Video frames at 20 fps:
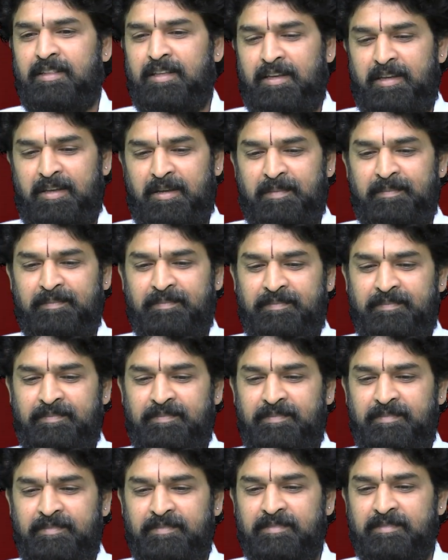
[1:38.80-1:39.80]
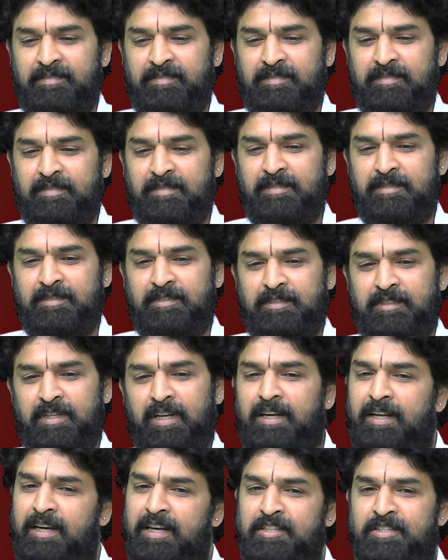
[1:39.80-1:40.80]
ఇది
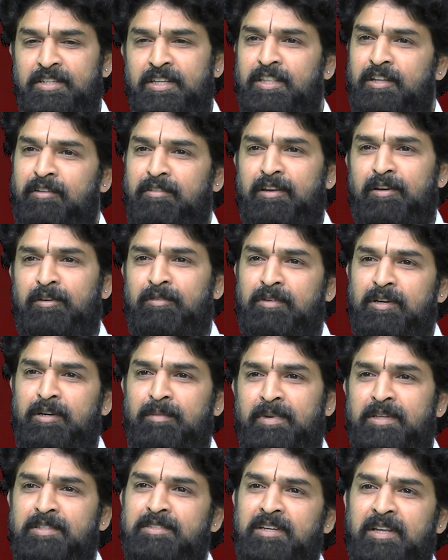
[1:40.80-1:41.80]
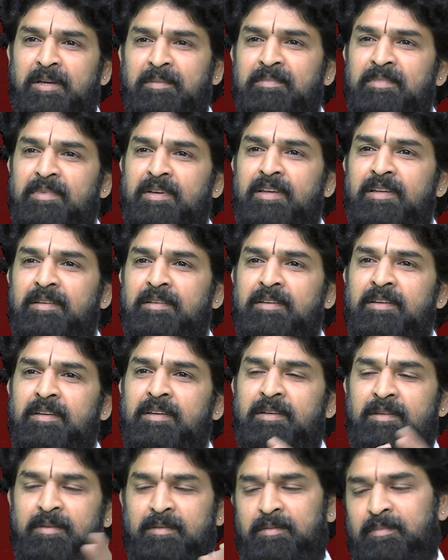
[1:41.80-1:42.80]
చాలా క్లిష్టతరమైనటువంటి ప్రశ్న
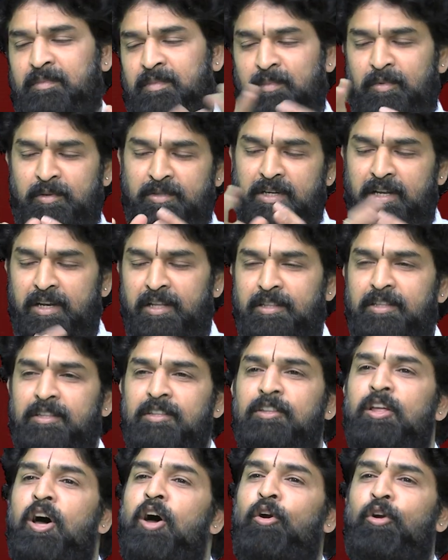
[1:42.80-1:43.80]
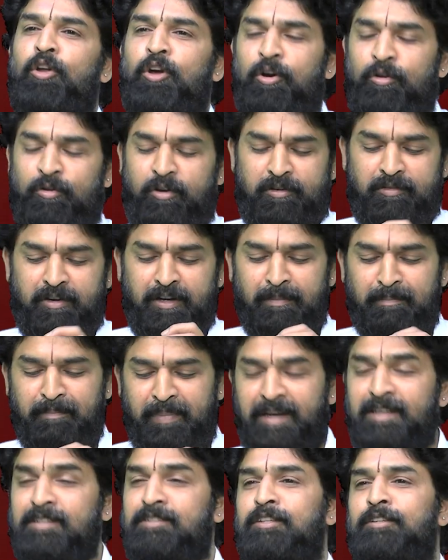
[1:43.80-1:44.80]
చాలా దారుణంగా ఉన్నటువంటి
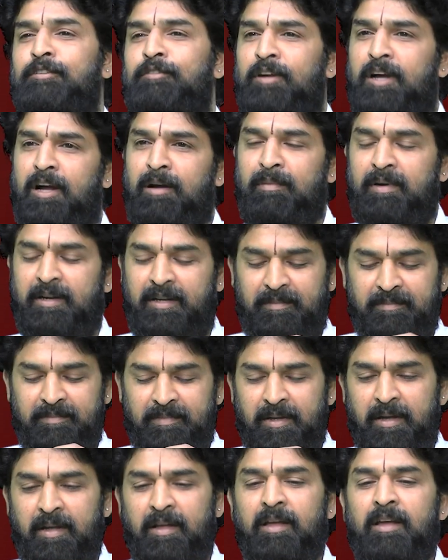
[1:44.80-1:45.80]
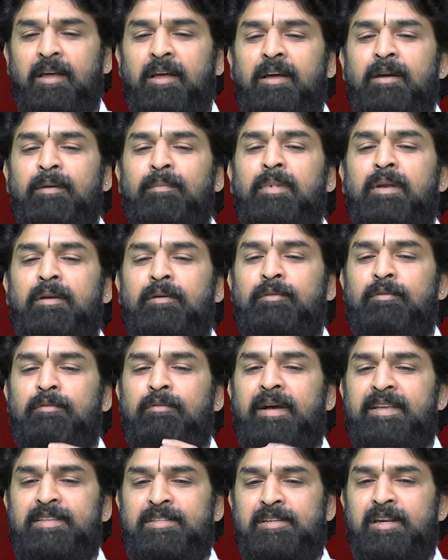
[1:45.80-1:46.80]
పరిస్థితులు కాబట్టి మీరు
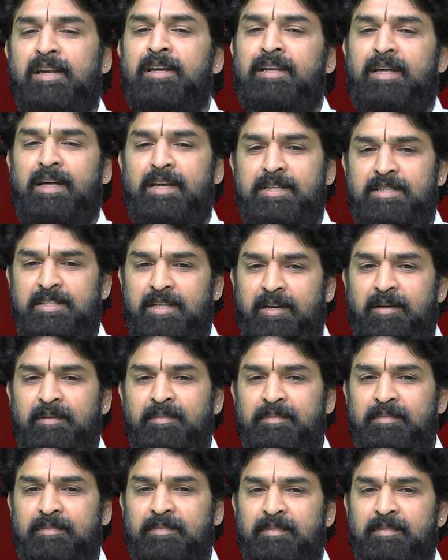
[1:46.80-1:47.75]
వెస్ట్రన్ కల్చర్